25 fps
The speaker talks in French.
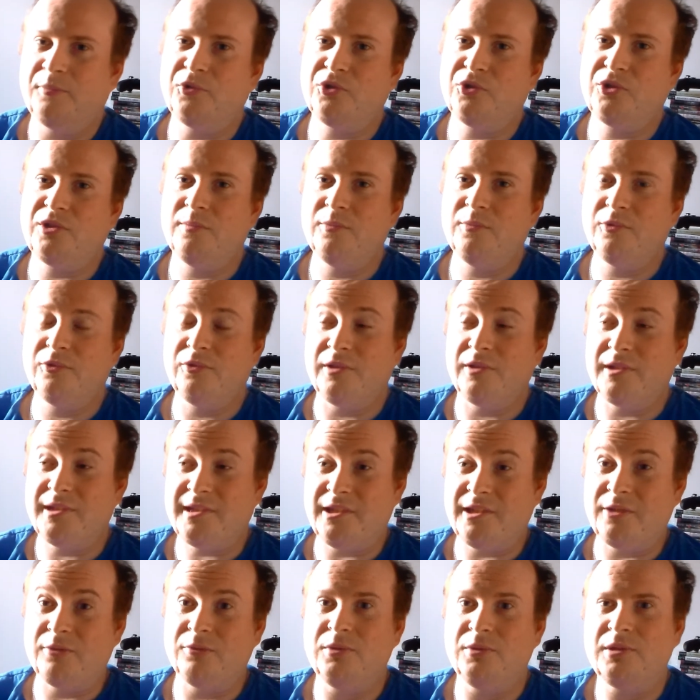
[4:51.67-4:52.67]
prochainement dans la
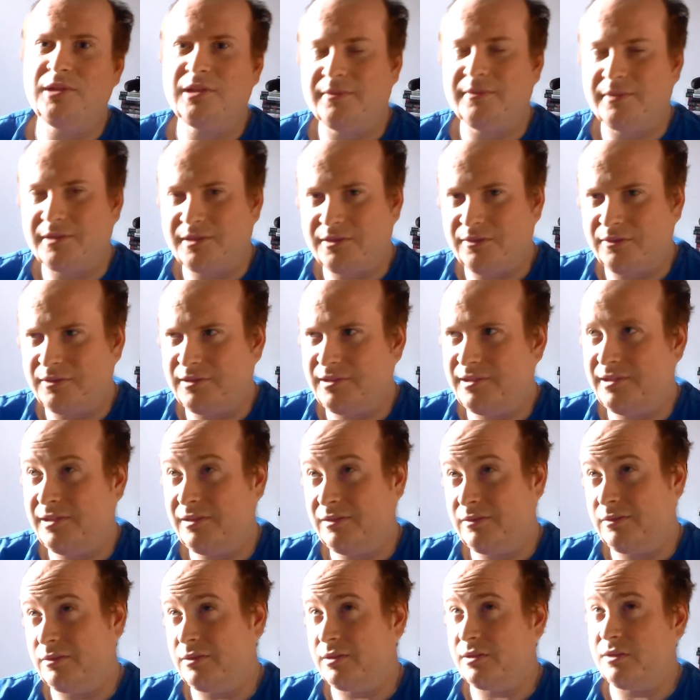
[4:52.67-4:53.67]
saison 8 qui va
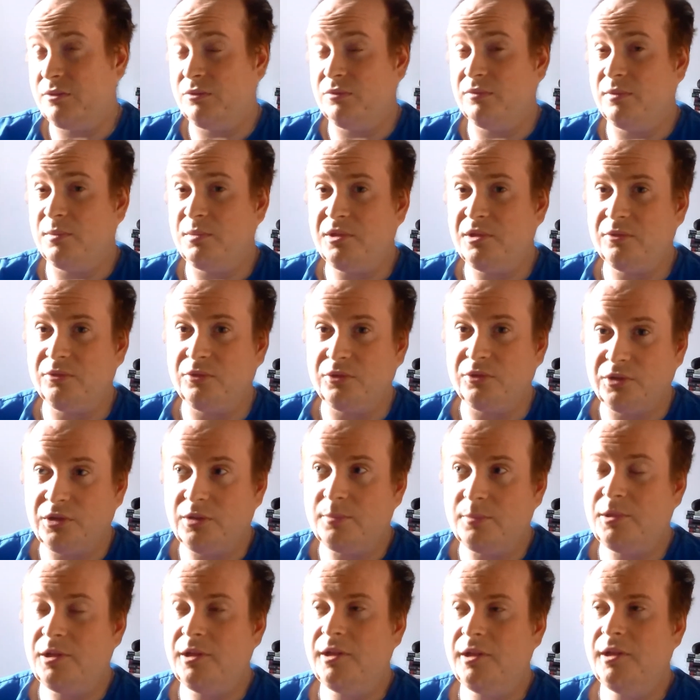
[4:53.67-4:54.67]
sortir, euh, si tout va bien, en
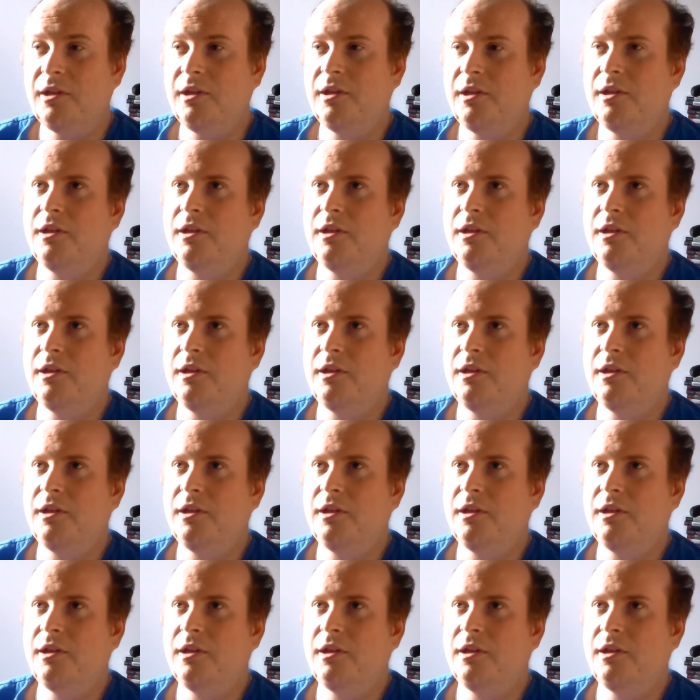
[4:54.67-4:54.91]
octobre.